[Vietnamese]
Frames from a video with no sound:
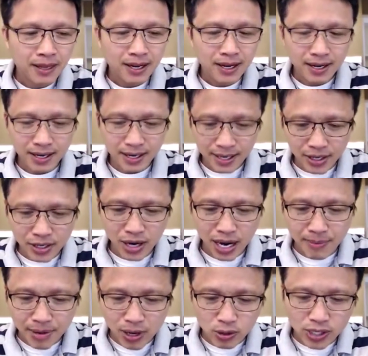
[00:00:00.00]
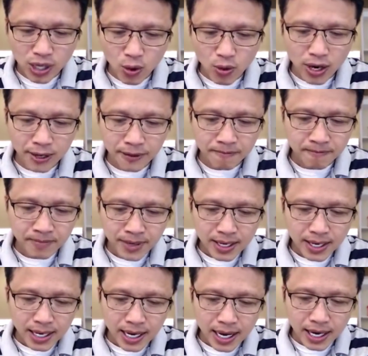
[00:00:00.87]
à, để cho em hiểu sâu hơn
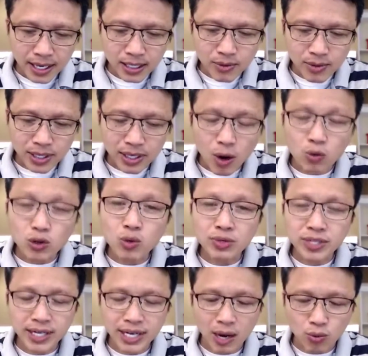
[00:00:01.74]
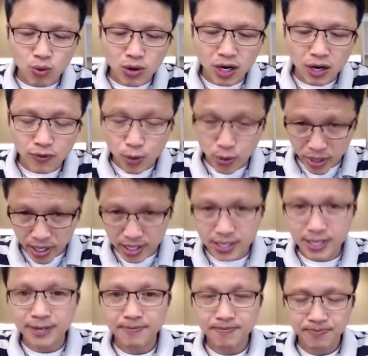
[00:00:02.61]
ở cái trong cái cấu trúc sinh học của người phụ nữ
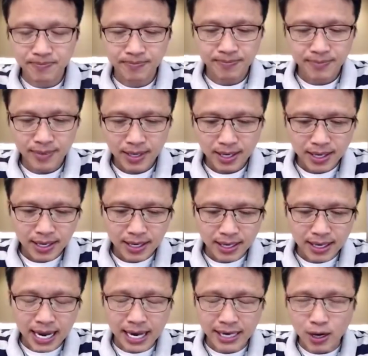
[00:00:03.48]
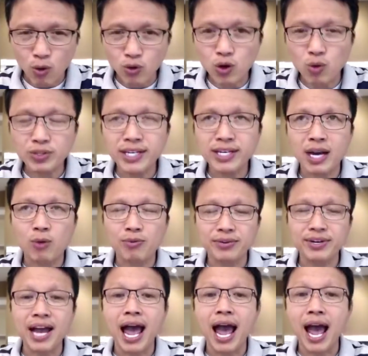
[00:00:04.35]
á, là cấu trúc sinh học
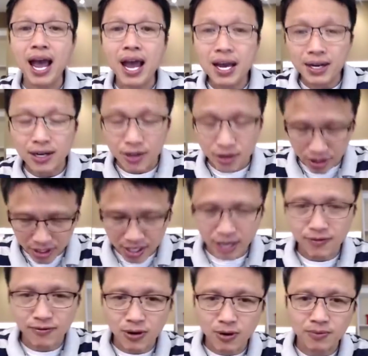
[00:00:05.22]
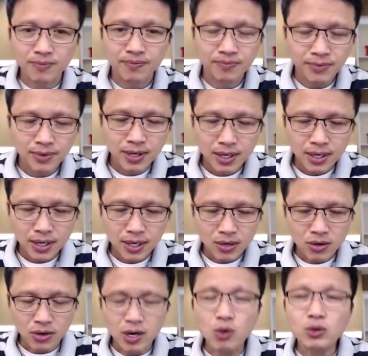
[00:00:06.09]
để được chinh phục
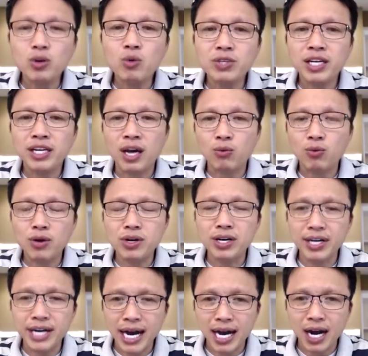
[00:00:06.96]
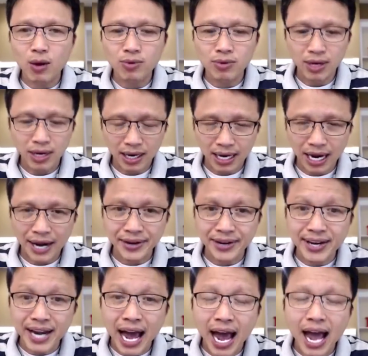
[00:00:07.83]
còn cấu trúc sinh học của người đàn ông là
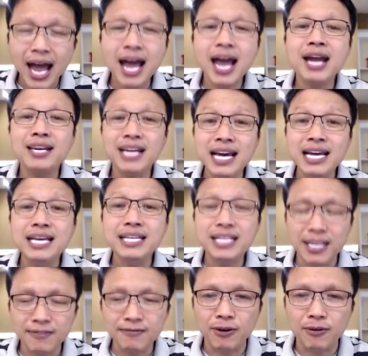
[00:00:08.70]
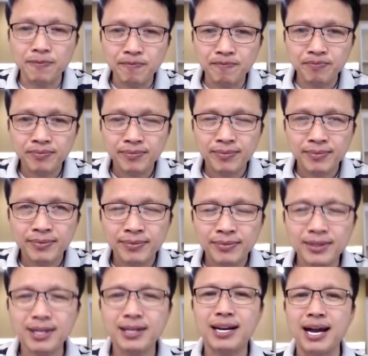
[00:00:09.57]
để đi chinh phục
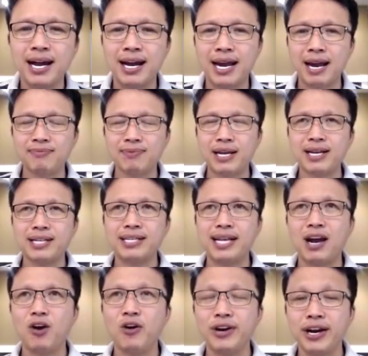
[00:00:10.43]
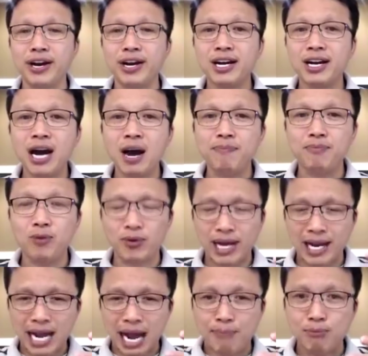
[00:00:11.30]
tức là em thấy cái xã hội này nó khớp một
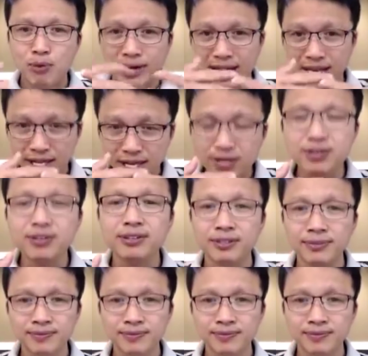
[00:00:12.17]
cái âm một cái dương